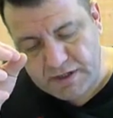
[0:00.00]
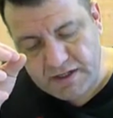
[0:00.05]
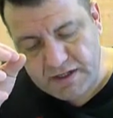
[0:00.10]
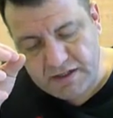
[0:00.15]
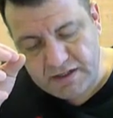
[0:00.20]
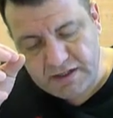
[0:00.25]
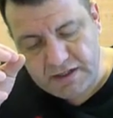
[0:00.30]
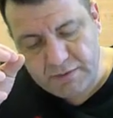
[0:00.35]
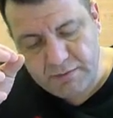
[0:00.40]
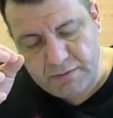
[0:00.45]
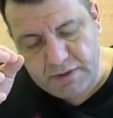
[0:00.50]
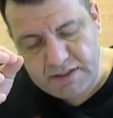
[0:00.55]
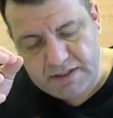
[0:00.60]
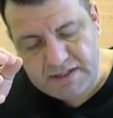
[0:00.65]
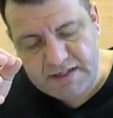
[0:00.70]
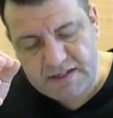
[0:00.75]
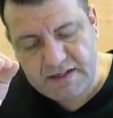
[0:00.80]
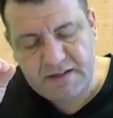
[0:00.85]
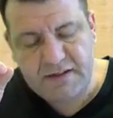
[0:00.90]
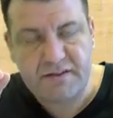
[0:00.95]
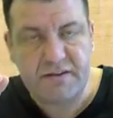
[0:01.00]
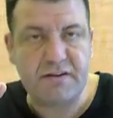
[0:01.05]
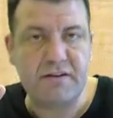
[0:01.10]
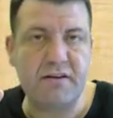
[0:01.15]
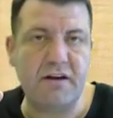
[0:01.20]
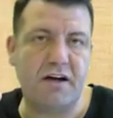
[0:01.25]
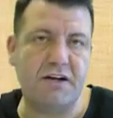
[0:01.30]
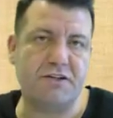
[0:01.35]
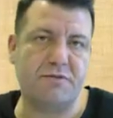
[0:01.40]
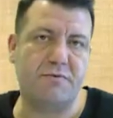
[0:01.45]
Bakın kimin? Silindirin
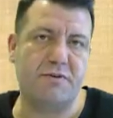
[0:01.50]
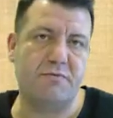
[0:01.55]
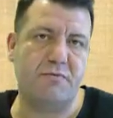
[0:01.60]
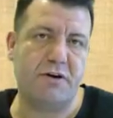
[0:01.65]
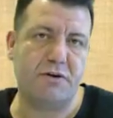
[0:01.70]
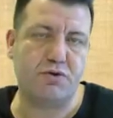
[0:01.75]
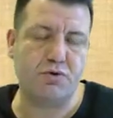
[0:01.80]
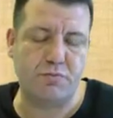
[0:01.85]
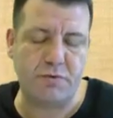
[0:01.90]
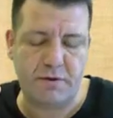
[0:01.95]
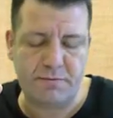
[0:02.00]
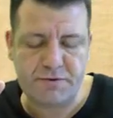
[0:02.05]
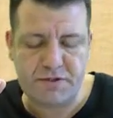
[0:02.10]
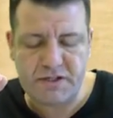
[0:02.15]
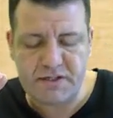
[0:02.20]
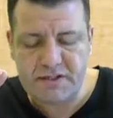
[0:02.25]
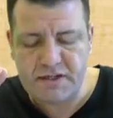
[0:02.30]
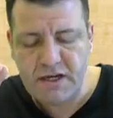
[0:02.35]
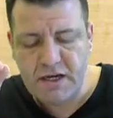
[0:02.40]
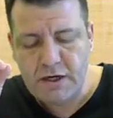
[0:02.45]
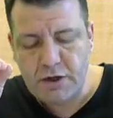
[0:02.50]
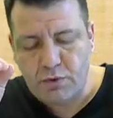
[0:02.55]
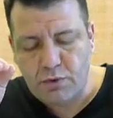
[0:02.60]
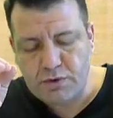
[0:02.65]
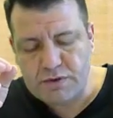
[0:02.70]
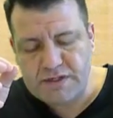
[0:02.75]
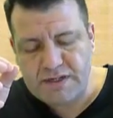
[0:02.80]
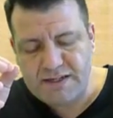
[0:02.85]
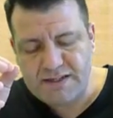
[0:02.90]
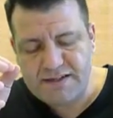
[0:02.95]
hacmini maksimum yapacağız.
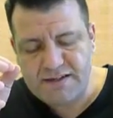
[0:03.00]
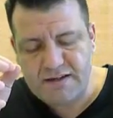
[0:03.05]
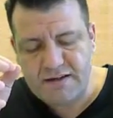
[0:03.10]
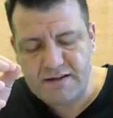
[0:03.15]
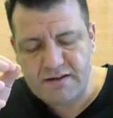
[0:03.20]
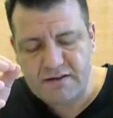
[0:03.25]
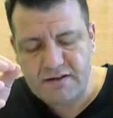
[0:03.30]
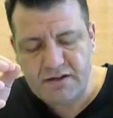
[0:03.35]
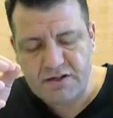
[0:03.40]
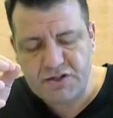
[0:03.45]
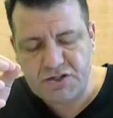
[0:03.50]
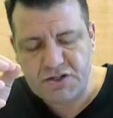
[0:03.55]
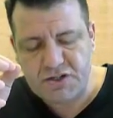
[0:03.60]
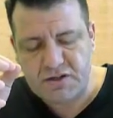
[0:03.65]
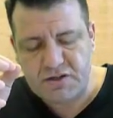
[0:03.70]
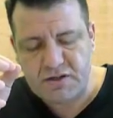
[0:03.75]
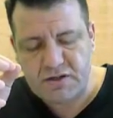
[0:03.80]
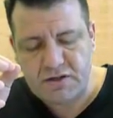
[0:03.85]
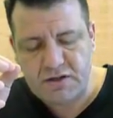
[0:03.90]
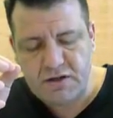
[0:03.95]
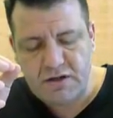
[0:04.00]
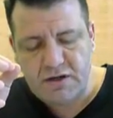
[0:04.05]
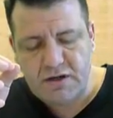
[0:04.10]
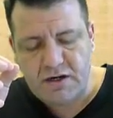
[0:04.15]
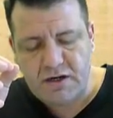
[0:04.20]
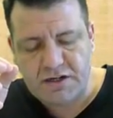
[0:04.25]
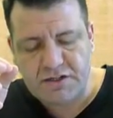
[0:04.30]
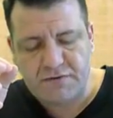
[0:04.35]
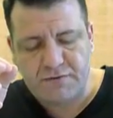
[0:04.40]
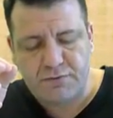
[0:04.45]
O zaman silindir için
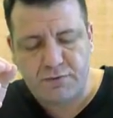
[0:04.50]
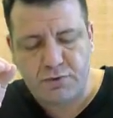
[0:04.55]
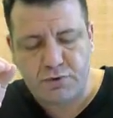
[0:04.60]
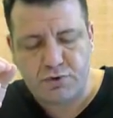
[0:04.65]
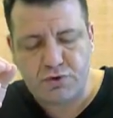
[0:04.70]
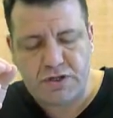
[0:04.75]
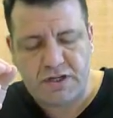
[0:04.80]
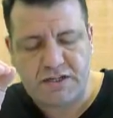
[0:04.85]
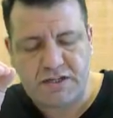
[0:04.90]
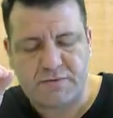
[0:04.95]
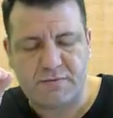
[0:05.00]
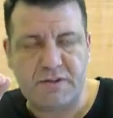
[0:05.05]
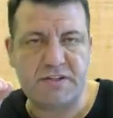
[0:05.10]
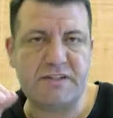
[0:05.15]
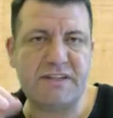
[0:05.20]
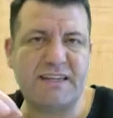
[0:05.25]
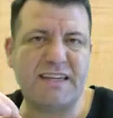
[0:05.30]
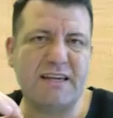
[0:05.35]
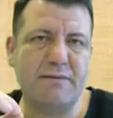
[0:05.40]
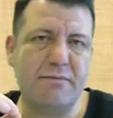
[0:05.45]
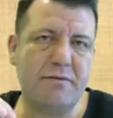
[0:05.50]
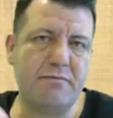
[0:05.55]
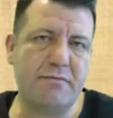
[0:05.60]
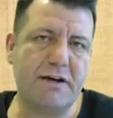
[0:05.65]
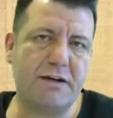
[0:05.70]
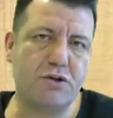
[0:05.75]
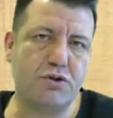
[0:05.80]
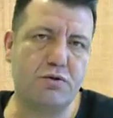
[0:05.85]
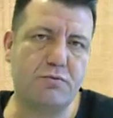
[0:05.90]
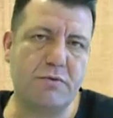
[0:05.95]
hacim fonksiyonu yazmalıyız. Kimi
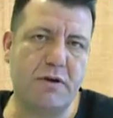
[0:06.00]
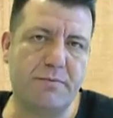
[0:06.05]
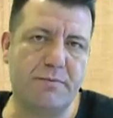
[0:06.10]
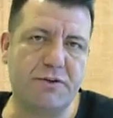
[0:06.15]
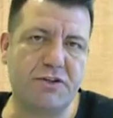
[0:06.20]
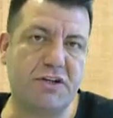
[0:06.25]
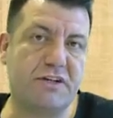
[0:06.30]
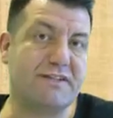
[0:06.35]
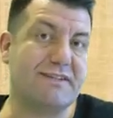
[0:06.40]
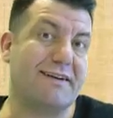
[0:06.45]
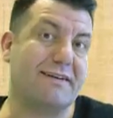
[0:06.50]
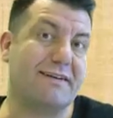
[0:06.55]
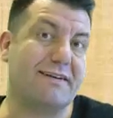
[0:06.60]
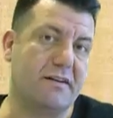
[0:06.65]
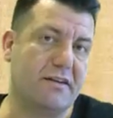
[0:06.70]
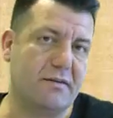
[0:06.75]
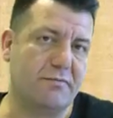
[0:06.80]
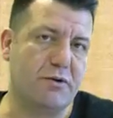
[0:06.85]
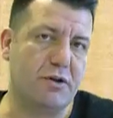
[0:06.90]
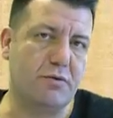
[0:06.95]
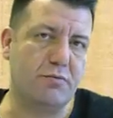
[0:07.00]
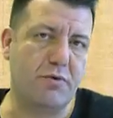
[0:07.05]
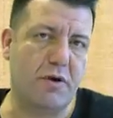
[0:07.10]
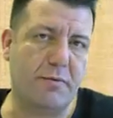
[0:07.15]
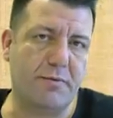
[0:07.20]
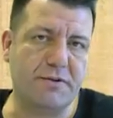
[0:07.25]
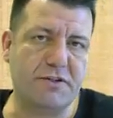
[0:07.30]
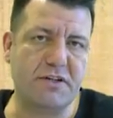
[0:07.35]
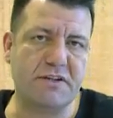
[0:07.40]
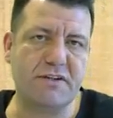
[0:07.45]
maksimum yapacaksak ya da minimum
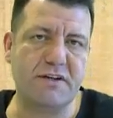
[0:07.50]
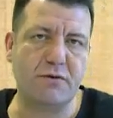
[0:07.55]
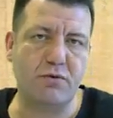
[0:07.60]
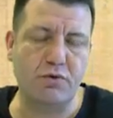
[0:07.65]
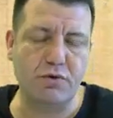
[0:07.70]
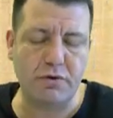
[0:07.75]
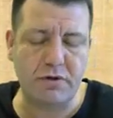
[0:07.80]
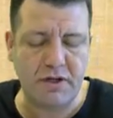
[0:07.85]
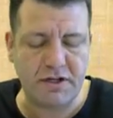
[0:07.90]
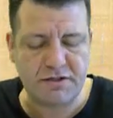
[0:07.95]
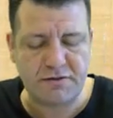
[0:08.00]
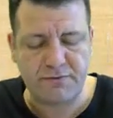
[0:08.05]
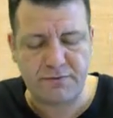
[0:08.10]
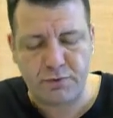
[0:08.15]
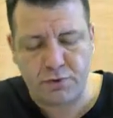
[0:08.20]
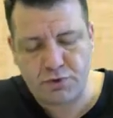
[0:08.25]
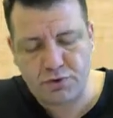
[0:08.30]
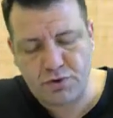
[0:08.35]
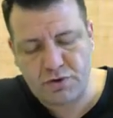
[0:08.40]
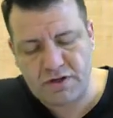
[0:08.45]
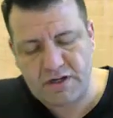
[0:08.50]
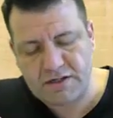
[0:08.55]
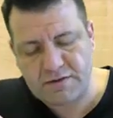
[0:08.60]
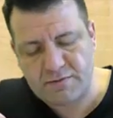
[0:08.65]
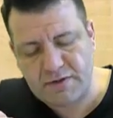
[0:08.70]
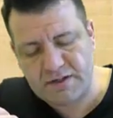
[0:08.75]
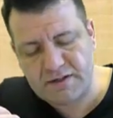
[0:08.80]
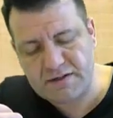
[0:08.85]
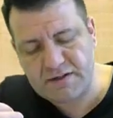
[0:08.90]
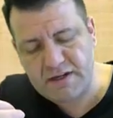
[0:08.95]
yapacaksak onun hacim fonksiyonu
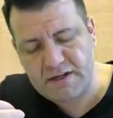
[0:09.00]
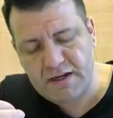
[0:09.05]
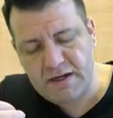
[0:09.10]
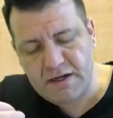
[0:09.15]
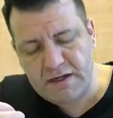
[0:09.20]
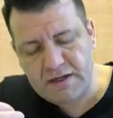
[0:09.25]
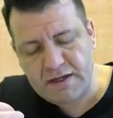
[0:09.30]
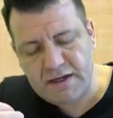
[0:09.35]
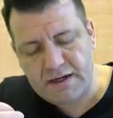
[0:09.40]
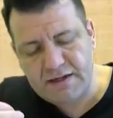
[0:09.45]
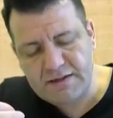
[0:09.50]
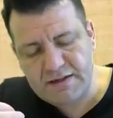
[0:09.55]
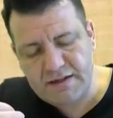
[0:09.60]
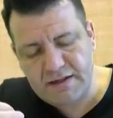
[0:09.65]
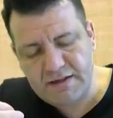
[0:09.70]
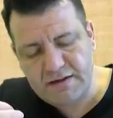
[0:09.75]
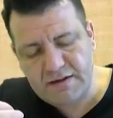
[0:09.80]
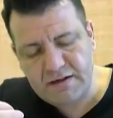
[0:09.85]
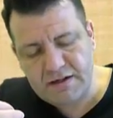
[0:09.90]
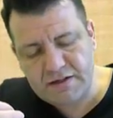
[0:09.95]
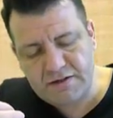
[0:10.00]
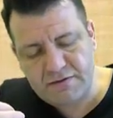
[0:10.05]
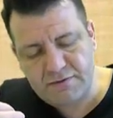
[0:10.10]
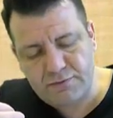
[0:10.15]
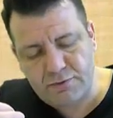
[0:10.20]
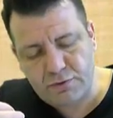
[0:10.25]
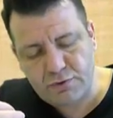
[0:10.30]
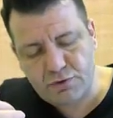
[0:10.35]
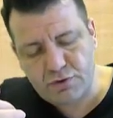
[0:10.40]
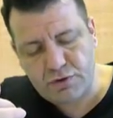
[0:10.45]
yazmalıyız. Yani silindir hacim
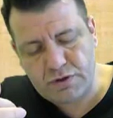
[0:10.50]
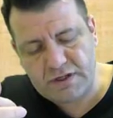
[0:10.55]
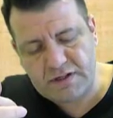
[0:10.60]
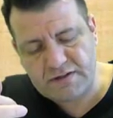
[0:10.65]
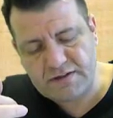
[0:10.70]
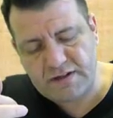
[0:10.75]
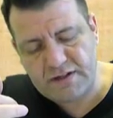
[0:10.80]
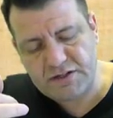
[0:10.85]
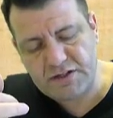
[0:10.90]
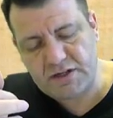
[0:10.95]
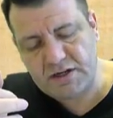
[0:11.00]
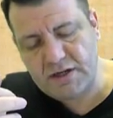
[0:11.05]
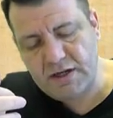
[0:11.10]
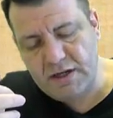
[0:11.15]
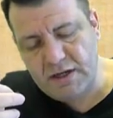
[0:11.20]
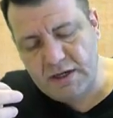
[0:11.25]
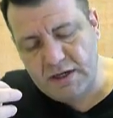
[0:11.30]
fonksiyonu yazılacak.